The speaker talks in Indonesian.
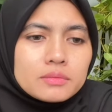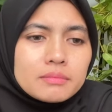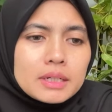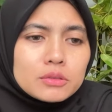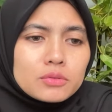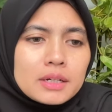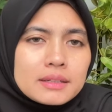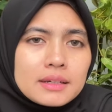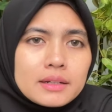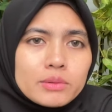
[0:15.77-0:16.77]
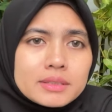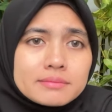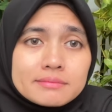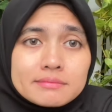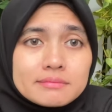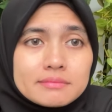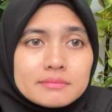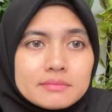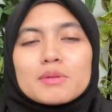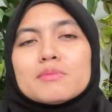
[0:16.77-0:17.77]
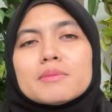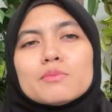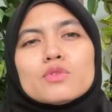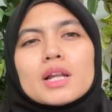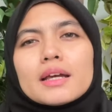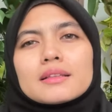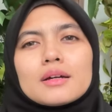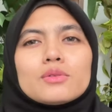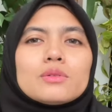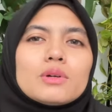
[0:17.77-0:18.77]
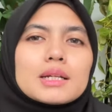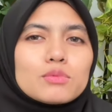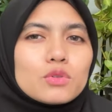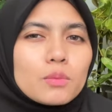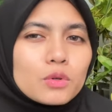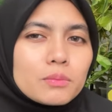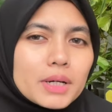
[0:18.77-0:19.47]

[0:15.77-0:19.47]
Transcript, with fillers: ada tukang ikan lewat. Memulai tahun 2024